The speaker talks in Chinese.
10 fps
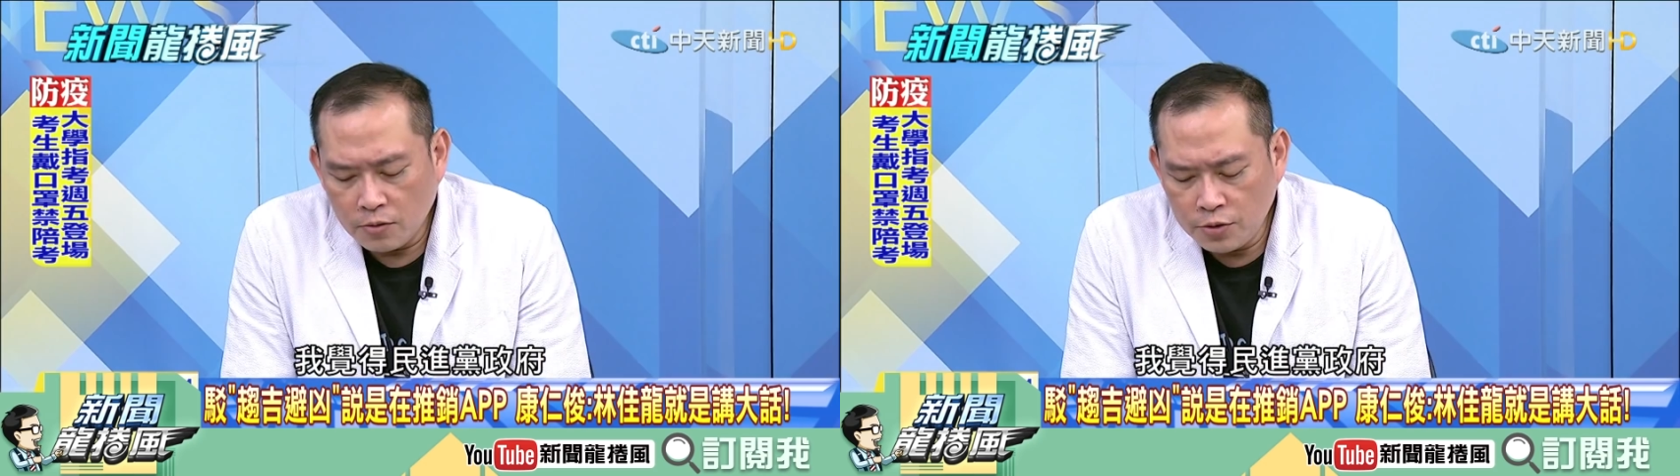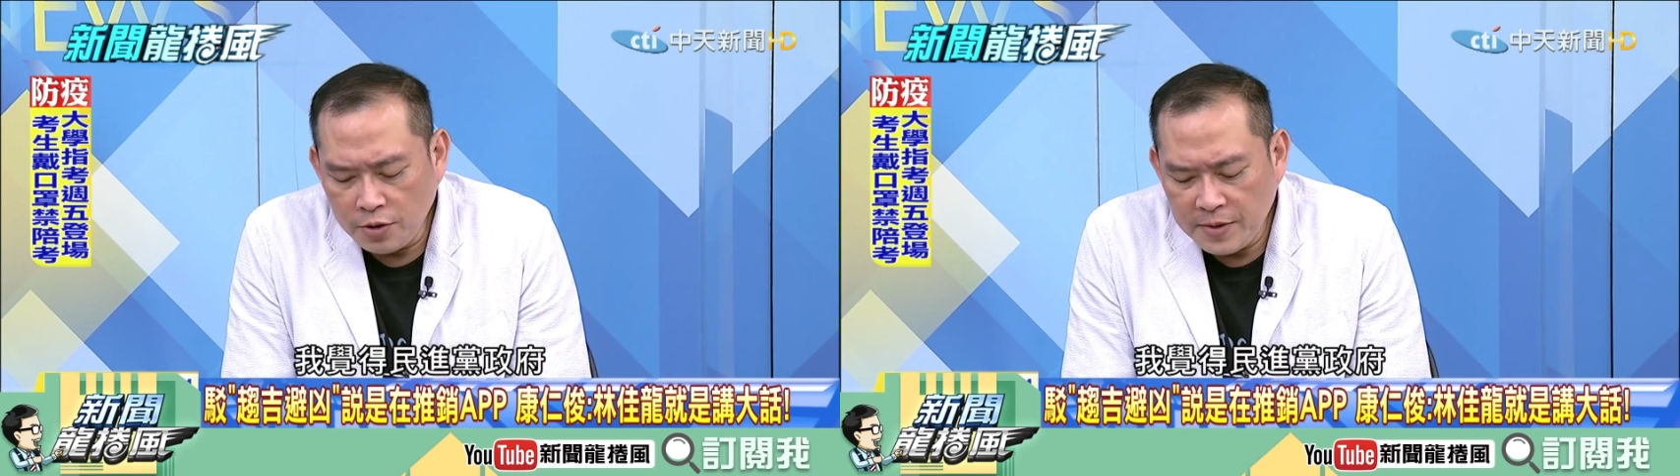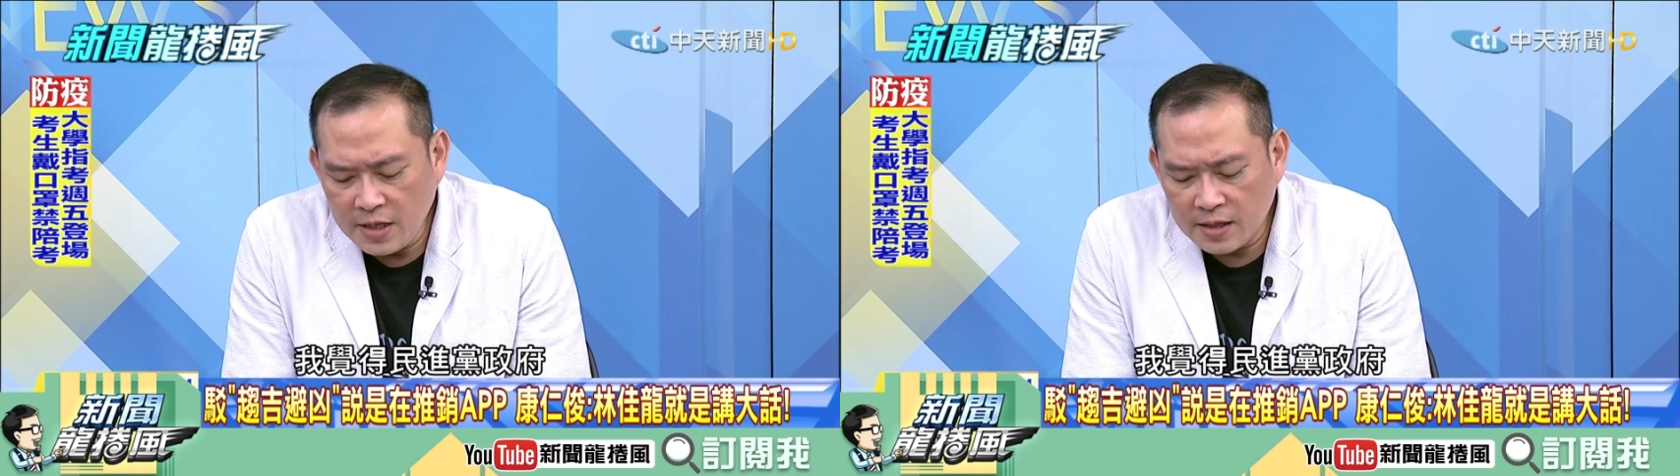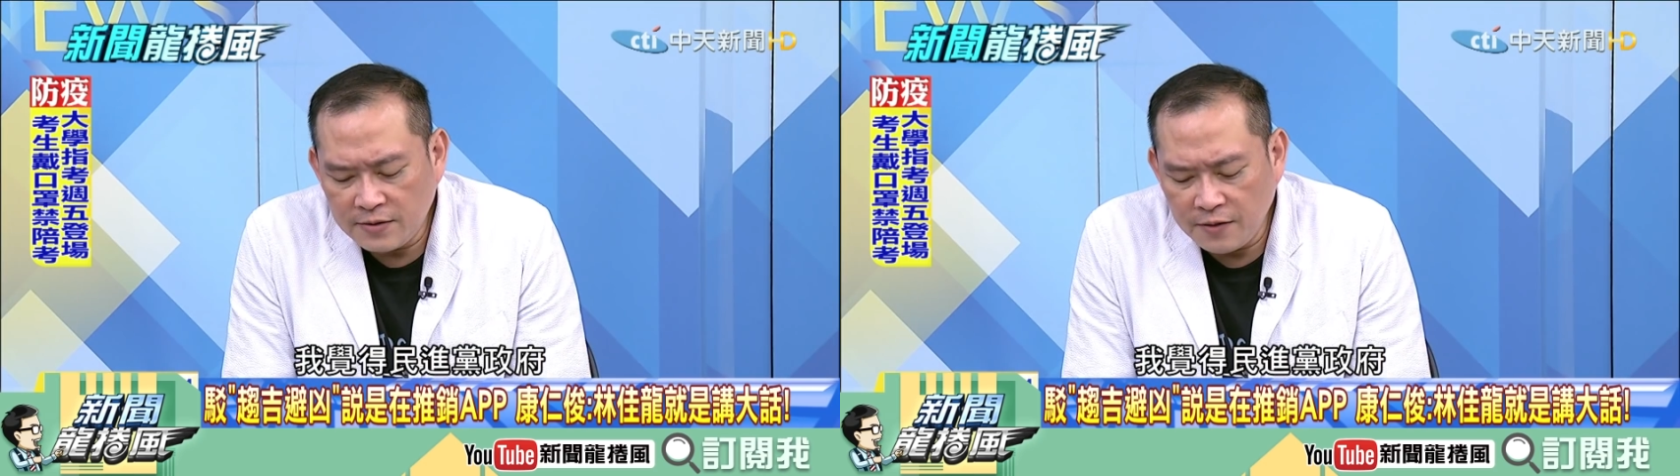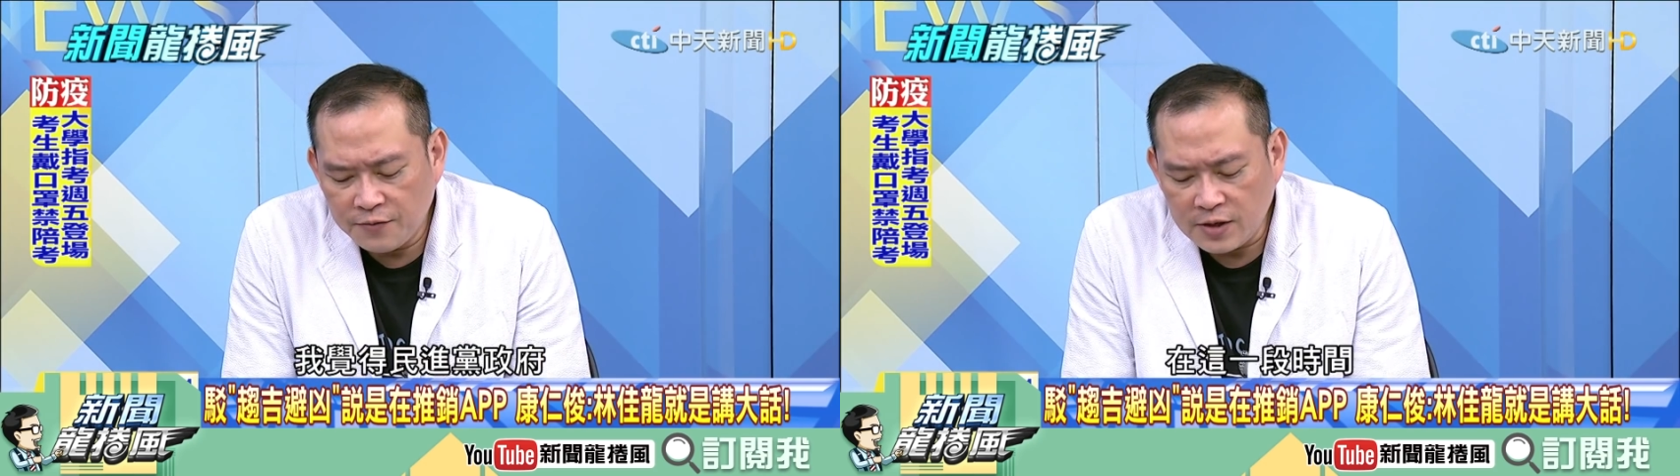我我觉得民进
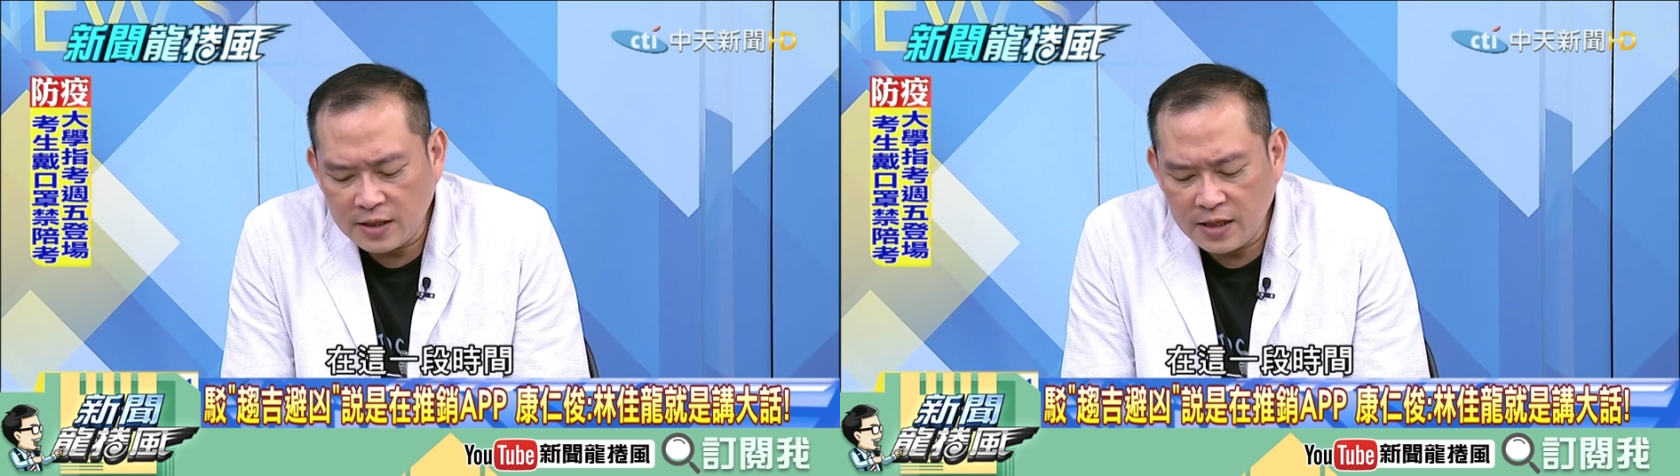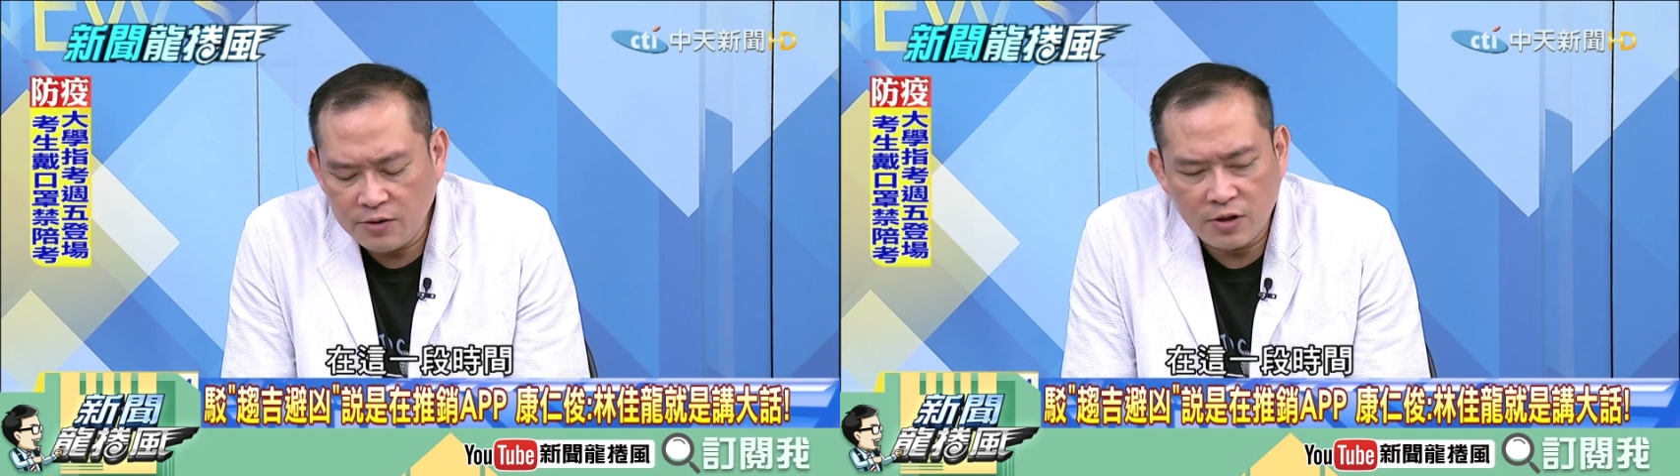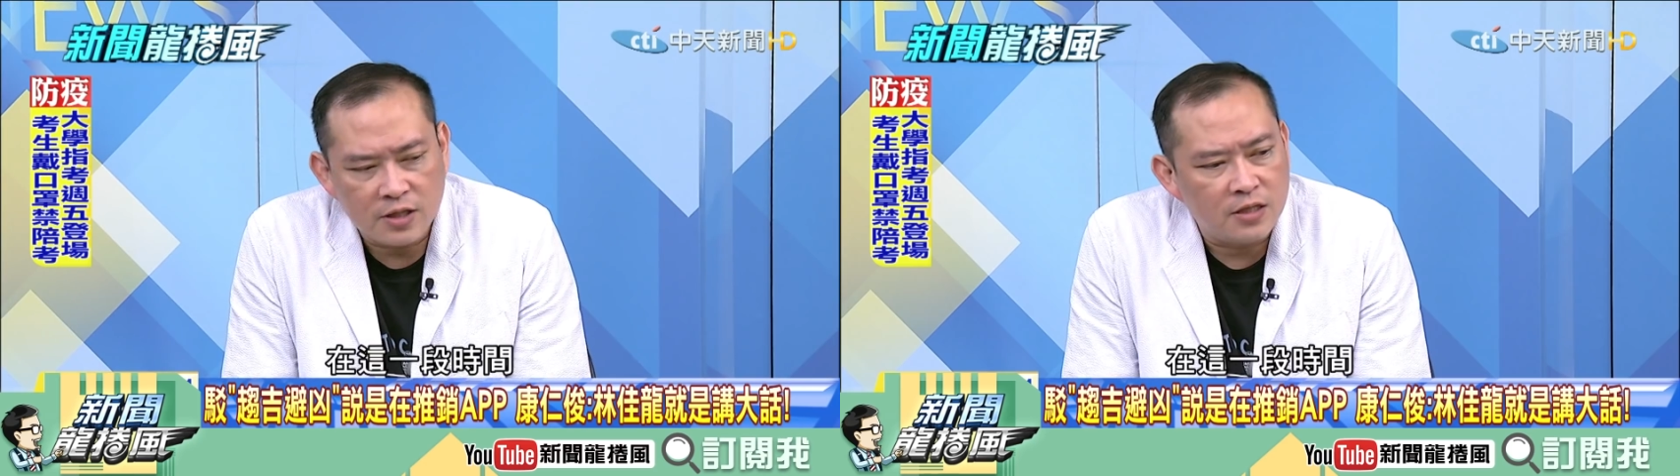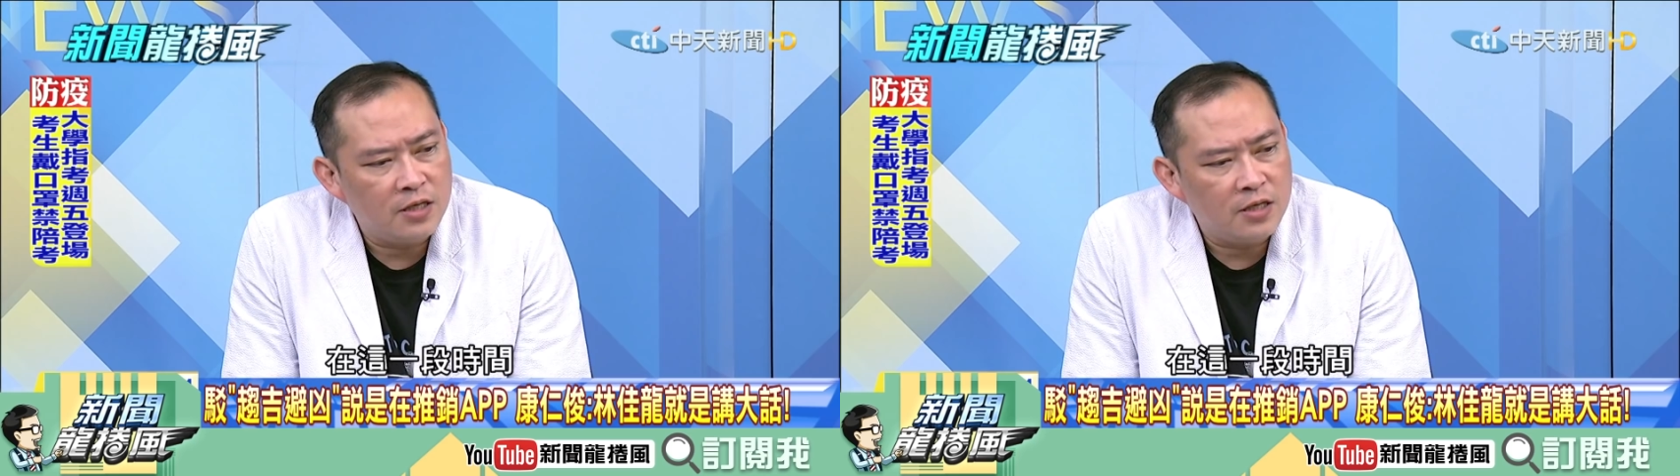党政府在这一段时。